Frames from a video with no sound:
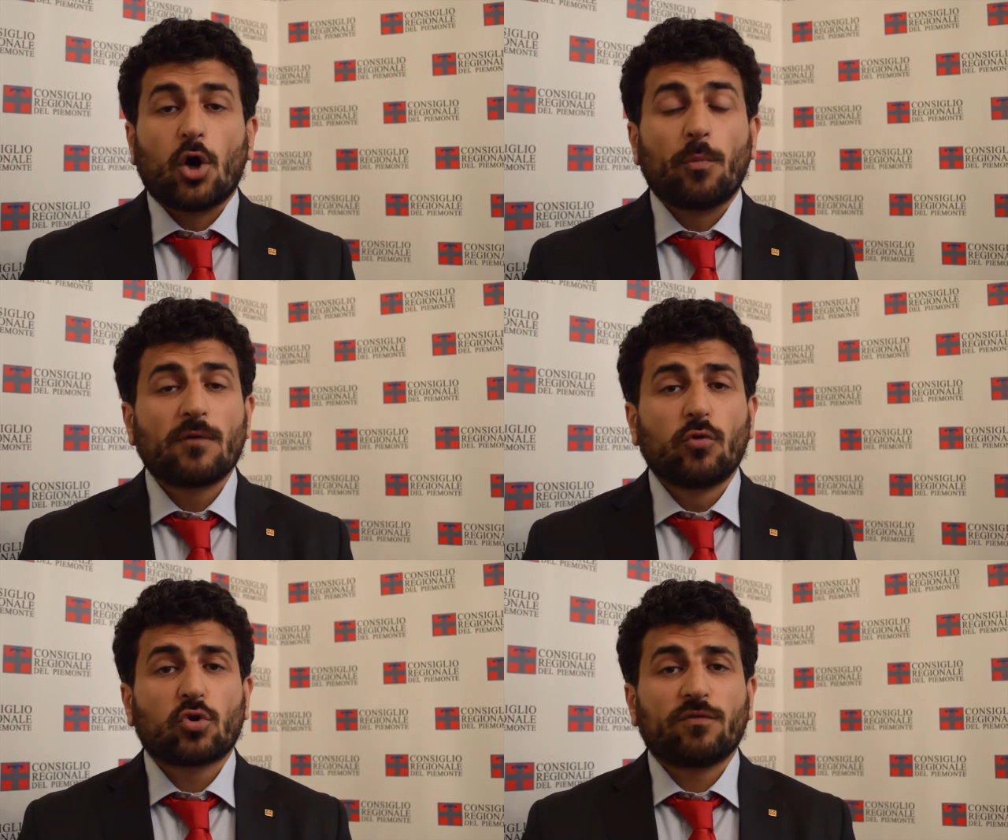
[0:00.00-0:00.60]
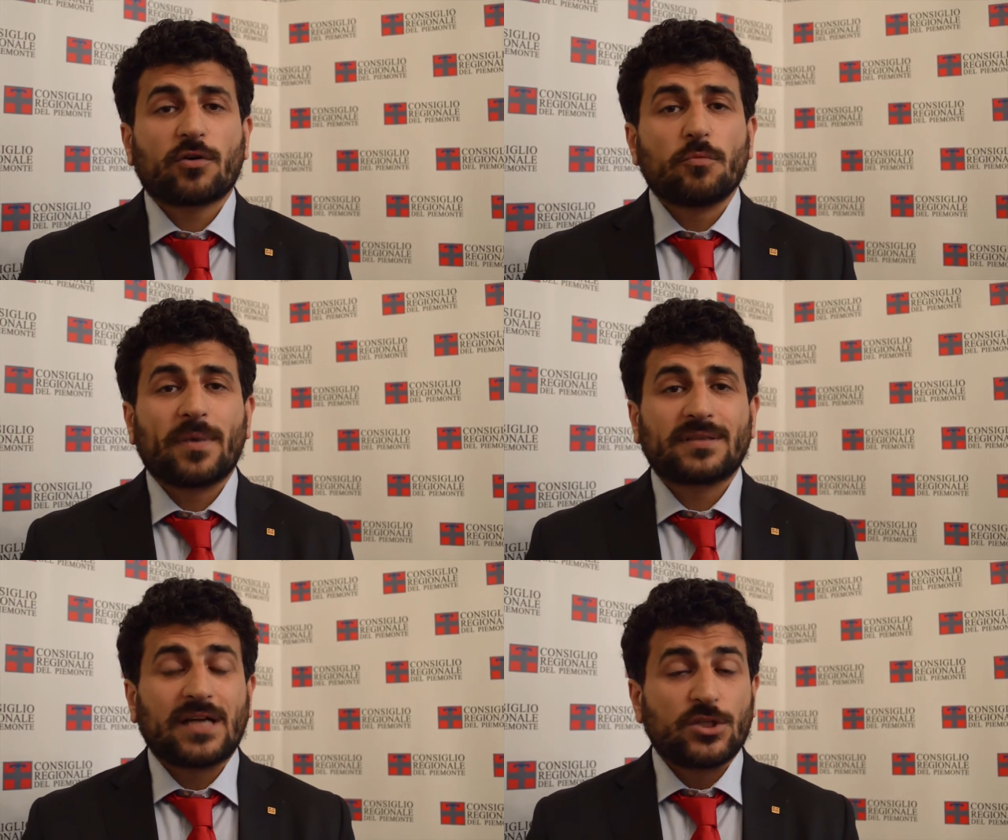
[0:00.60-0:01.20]
Ho poi voluto fare
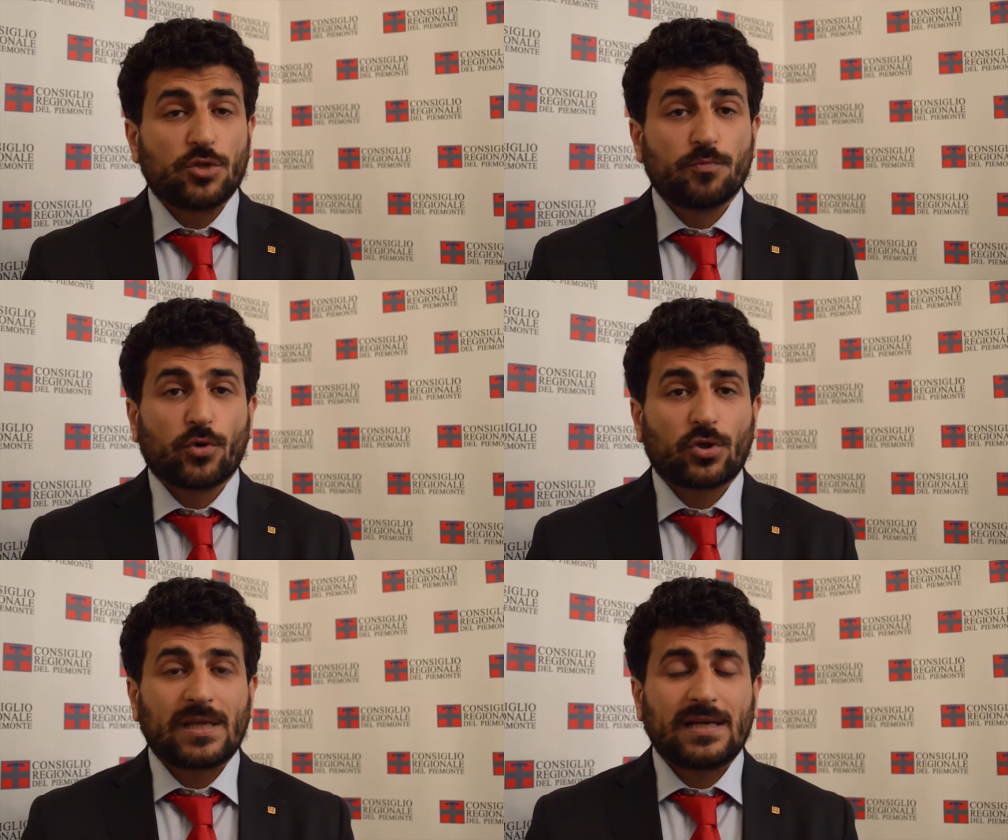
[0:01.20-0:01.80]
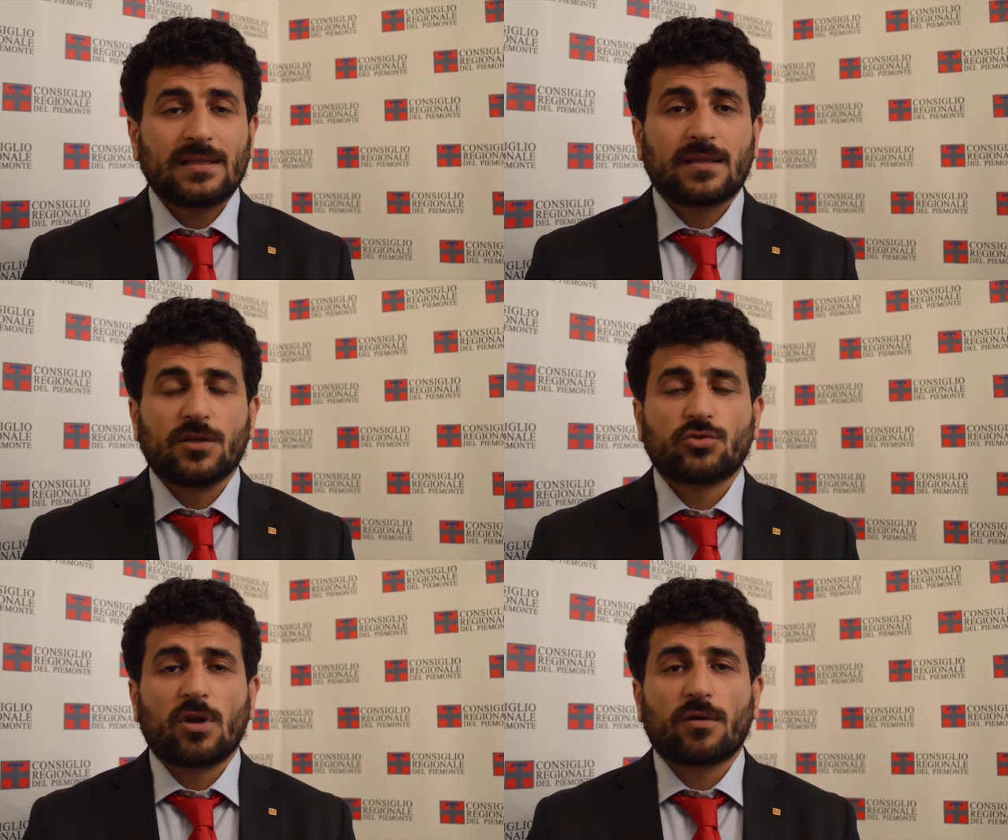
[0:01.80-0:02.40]
un passaggio
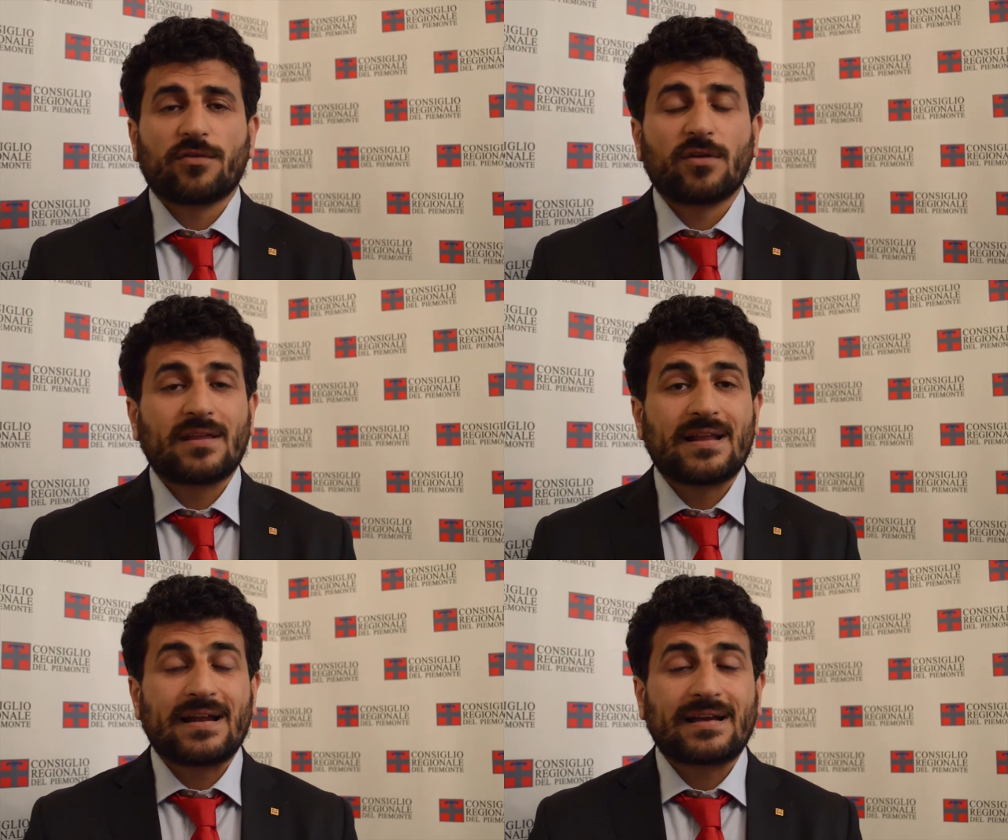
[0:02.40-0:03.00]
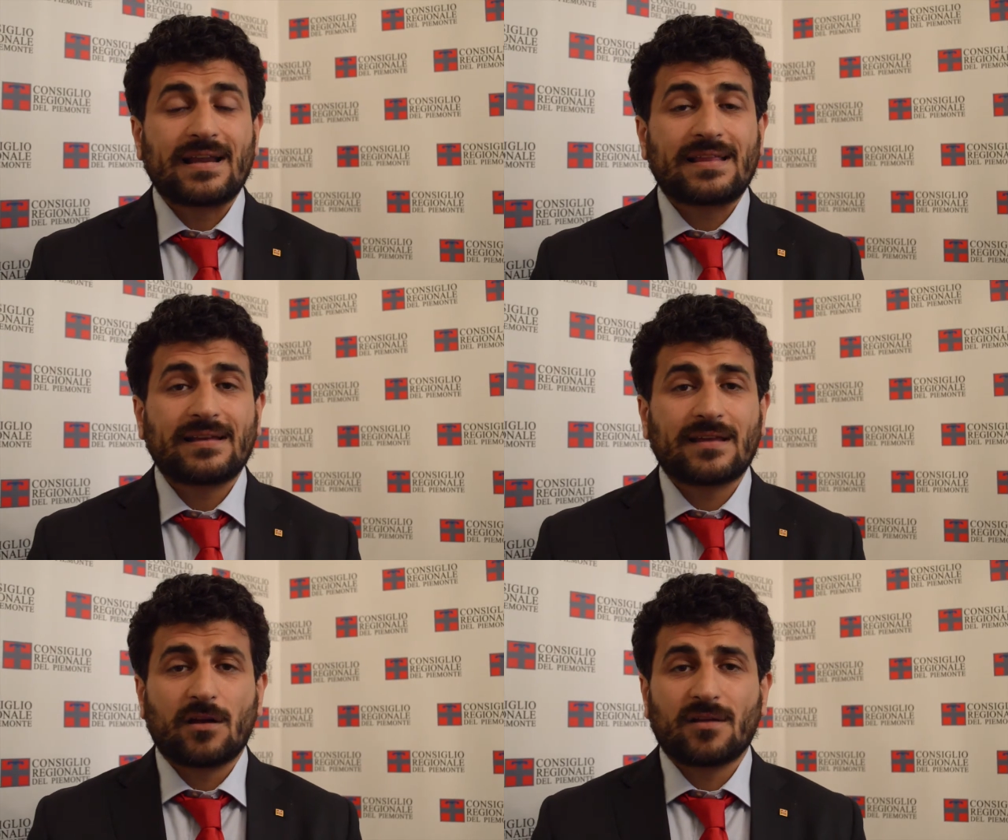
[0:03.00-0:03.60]
importante sulla questione della
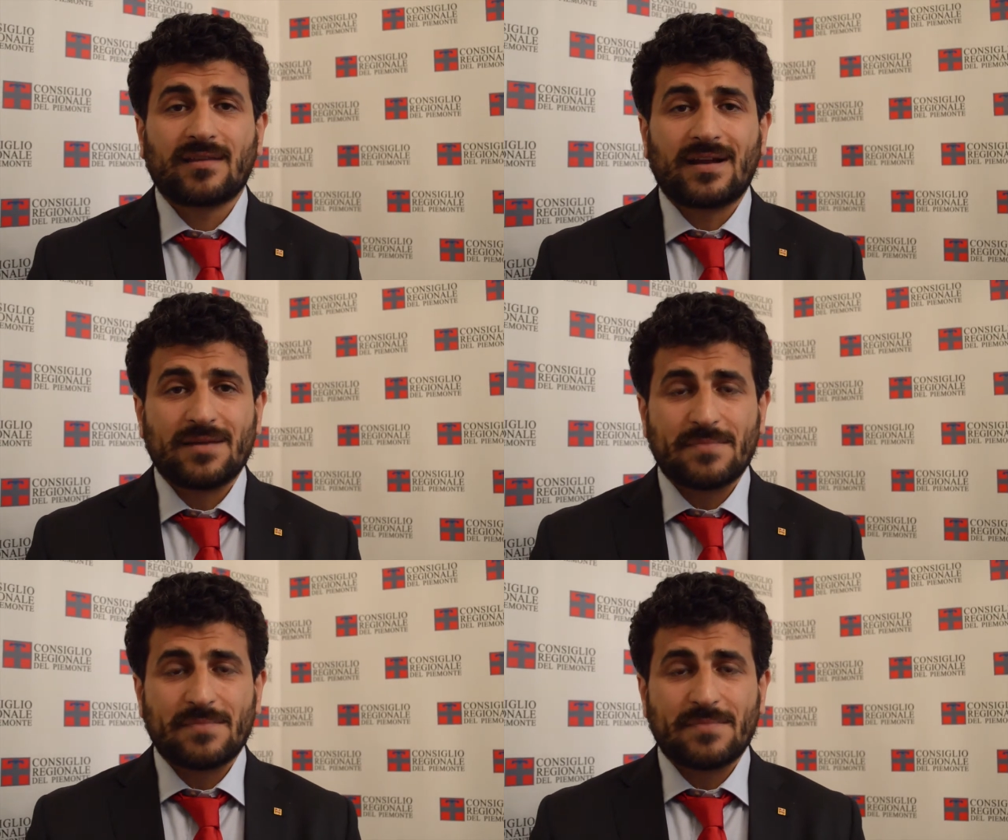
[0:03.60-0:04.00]
legalità e della lotta alle